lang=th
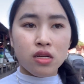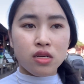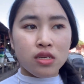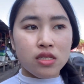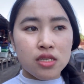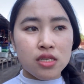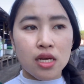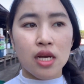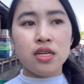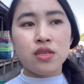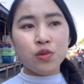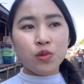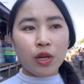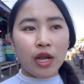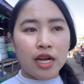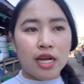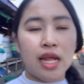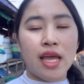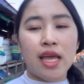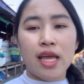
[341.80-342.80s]
เครื่องอยู่
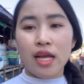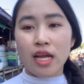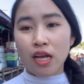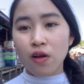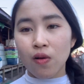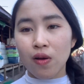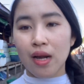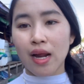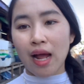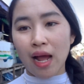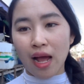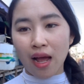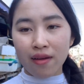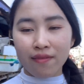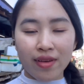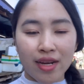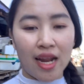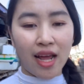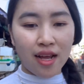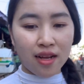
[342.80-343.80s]
ทางไหนจะค่อนข้าง
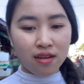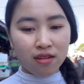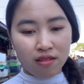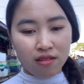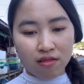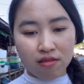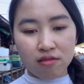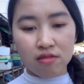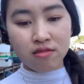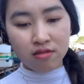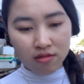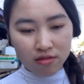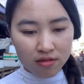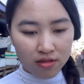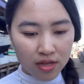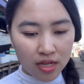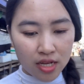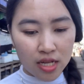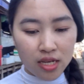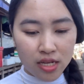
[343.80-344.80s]
มันหนักเนาะ
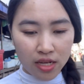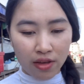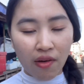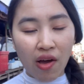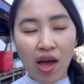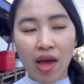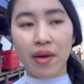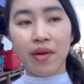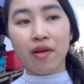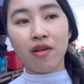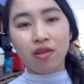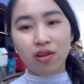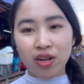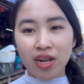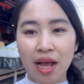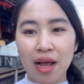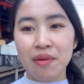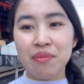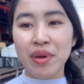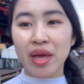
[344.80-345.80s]
ก็เลยว่าค่อน
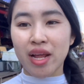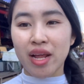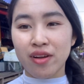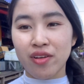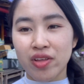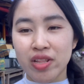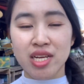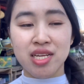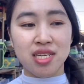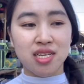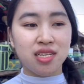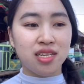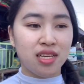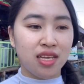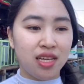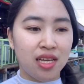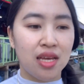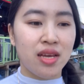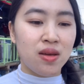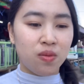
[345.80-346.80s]
ข้างแพงนิดนึง
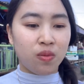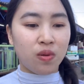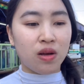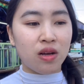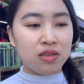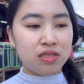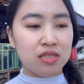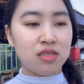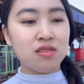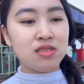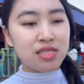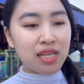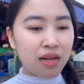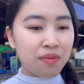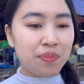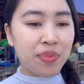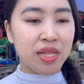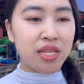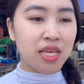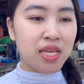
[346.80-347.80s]
เขาจะสร้าง
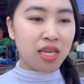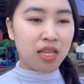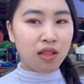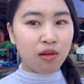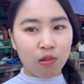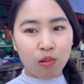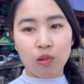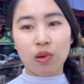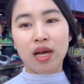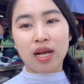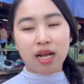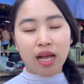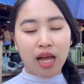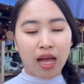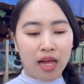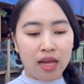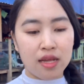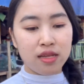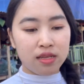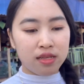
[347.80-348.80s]
เป็นกิโลแล้วก็
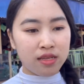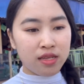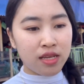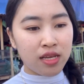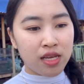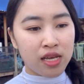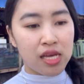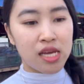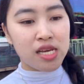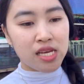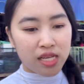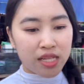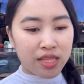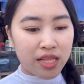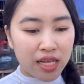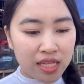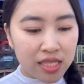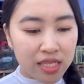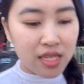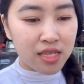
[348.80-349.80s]

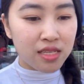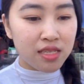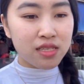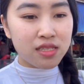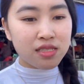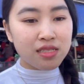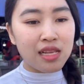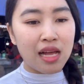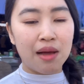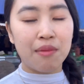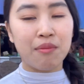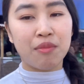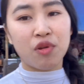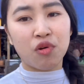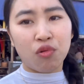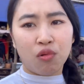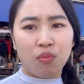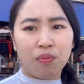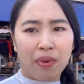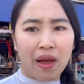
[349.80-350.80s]
น่าจะถึกสามโล
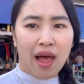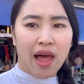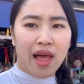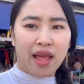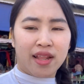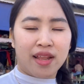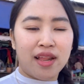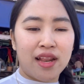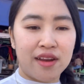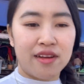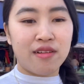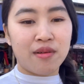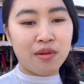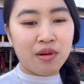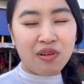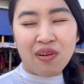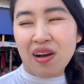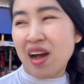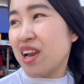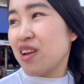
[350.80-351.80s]
ป่ายอ่เลยเนาะเพ
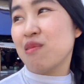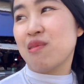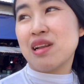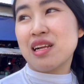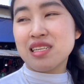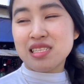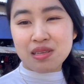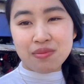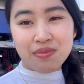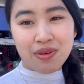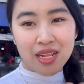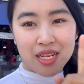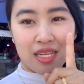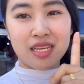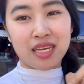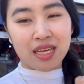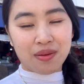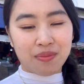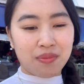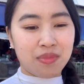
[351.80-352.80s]
ราะว่าโลนึงสิบพัน
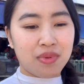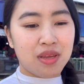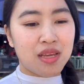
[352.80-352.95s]
กีบ